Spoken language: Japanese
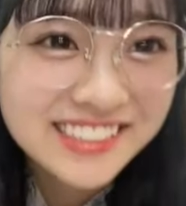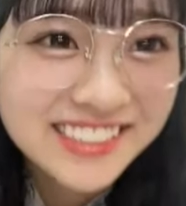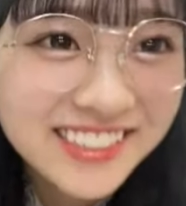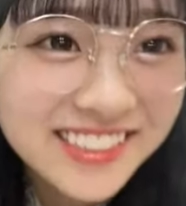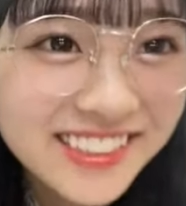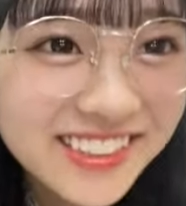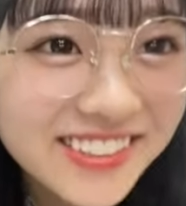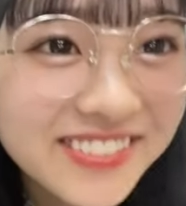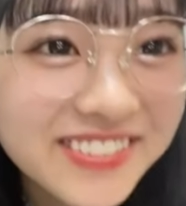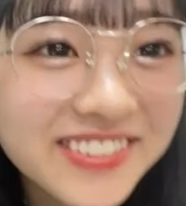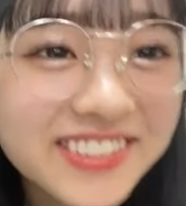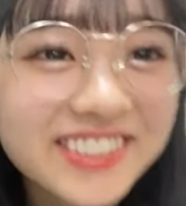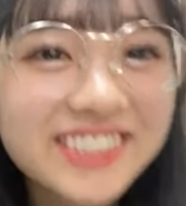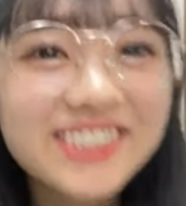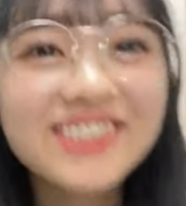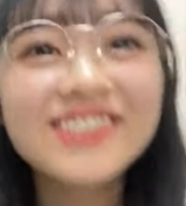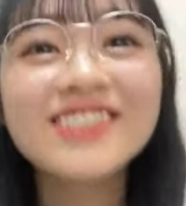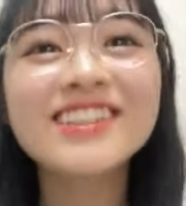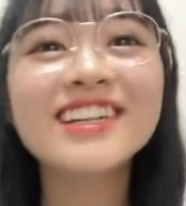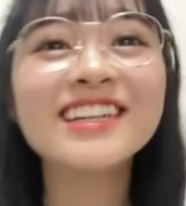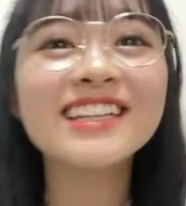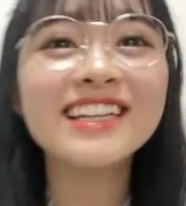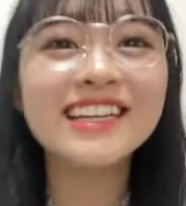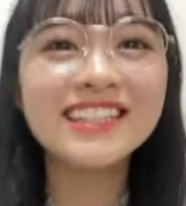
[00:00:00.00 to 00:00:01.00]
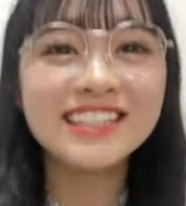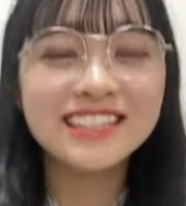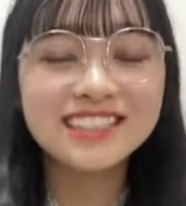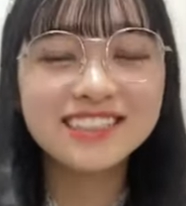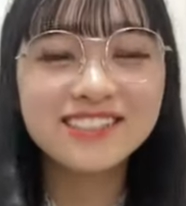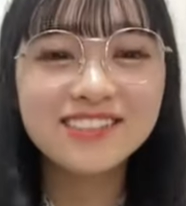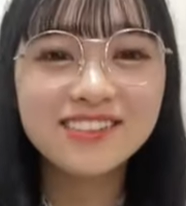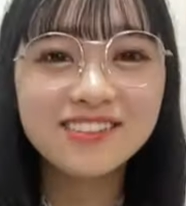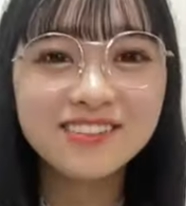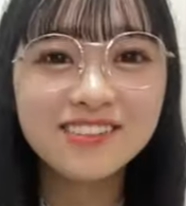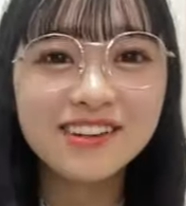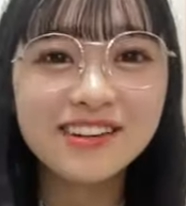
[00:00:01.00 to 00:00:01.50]
ちょっともうしょうがないで
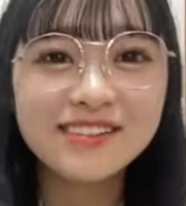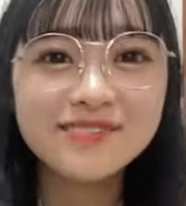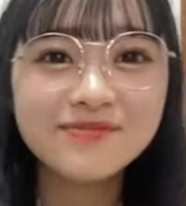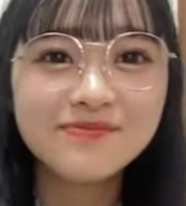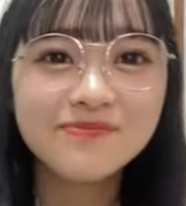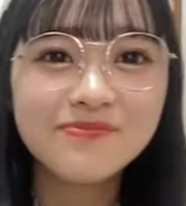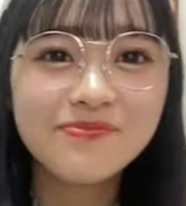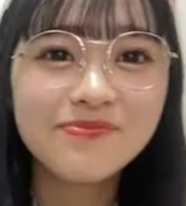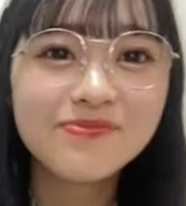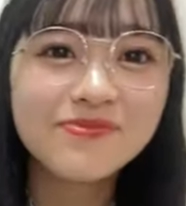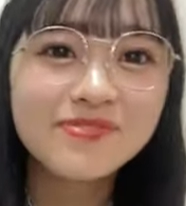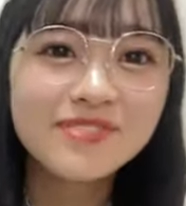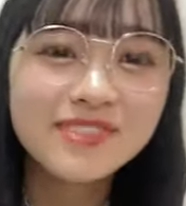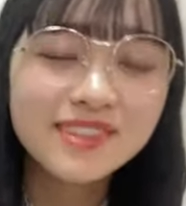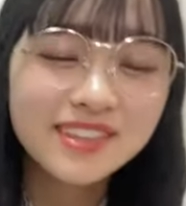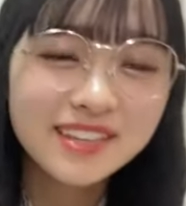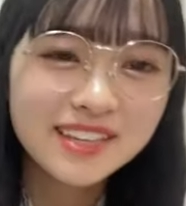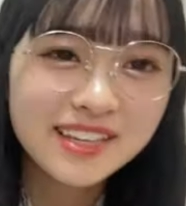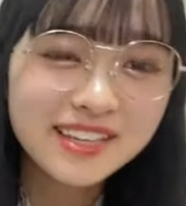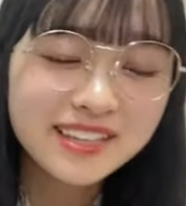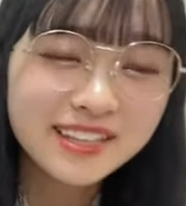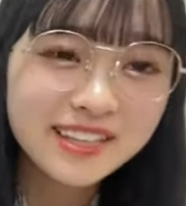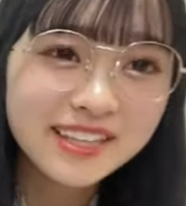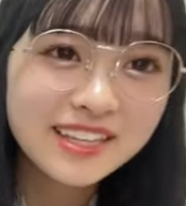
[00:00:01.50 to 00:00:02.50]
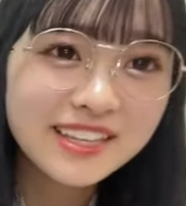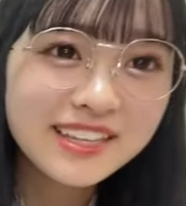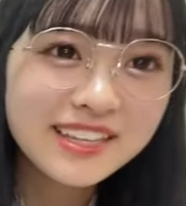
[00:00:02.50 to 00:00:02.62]
す、これは。やっぱ、